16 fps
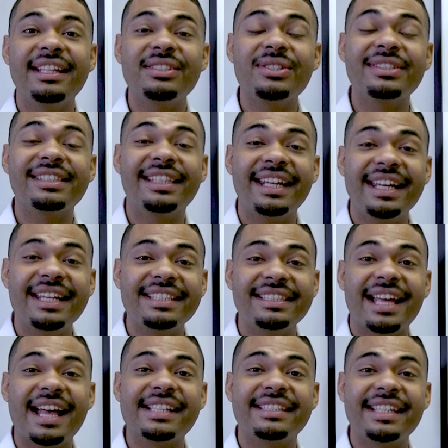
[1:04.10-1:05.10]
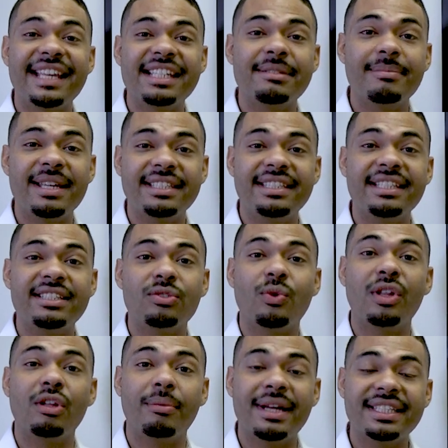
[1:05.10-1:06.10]
de esos 3 a 6 meses
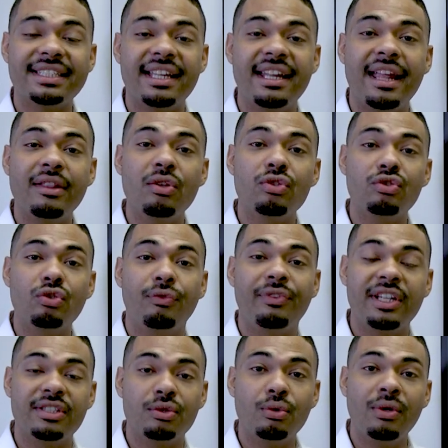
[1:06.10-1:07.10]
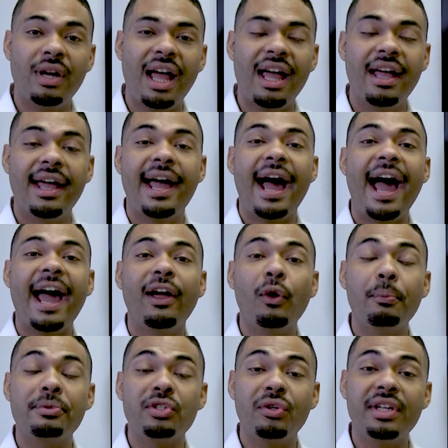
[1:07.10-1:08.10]
cuando va sanando su fixtura, hay
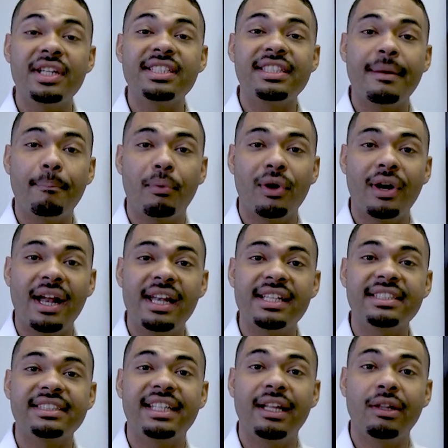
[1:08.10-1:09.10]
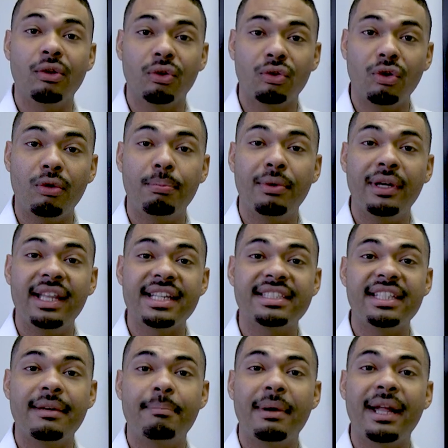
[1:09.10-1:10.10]
opciones temporales que el doctor puede
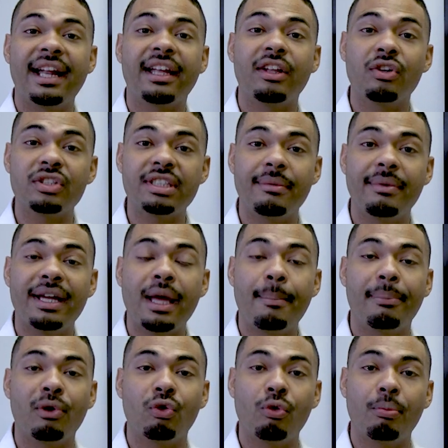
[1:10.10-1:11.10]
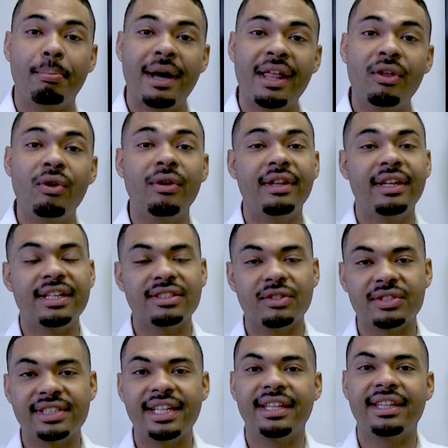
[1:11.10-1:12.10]
hacer para que no se vaya preocupado de
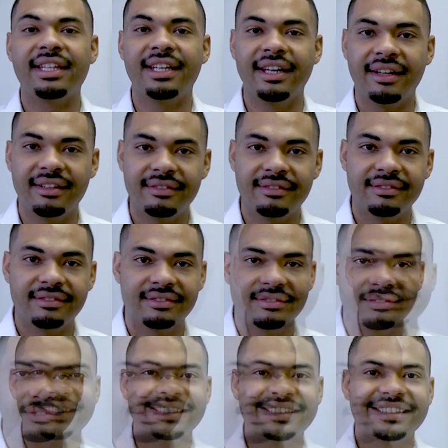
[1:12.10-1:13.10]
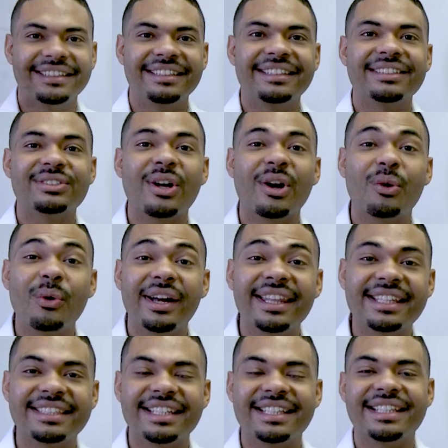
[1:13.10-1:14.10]
su estética. So,
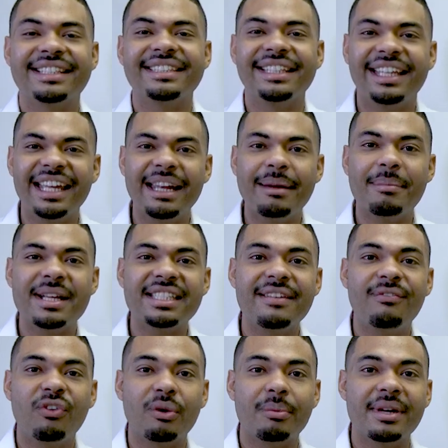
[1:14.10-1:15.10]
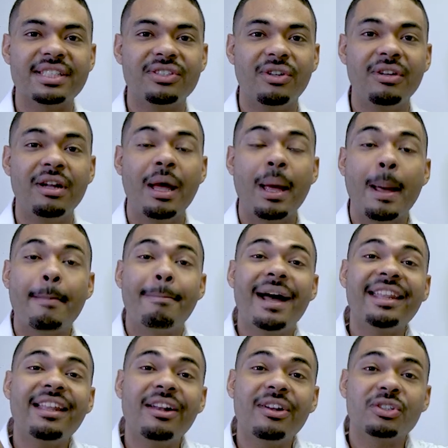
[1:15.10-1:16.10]
acuérdese, si quiere más información,
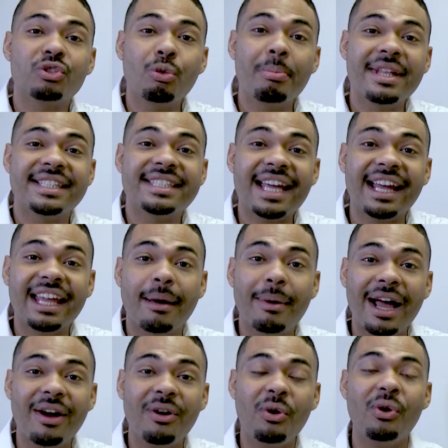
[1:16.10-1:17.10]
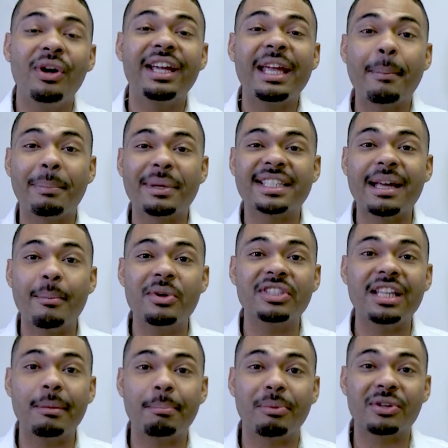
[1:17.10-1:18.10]
mándalos un mensaje abajo y
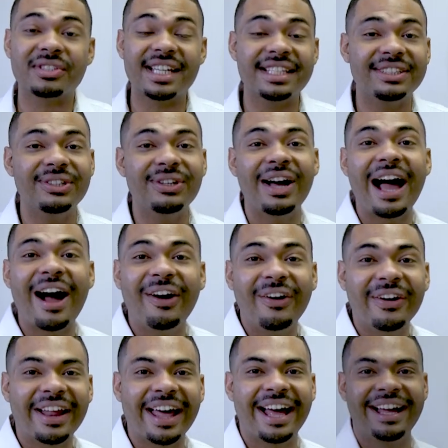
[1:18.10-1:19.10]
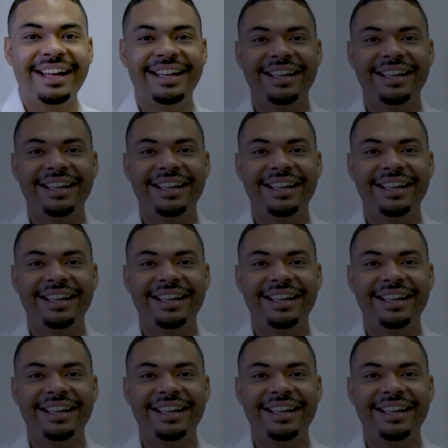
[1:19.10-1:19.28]
empezamos el proceso ahora.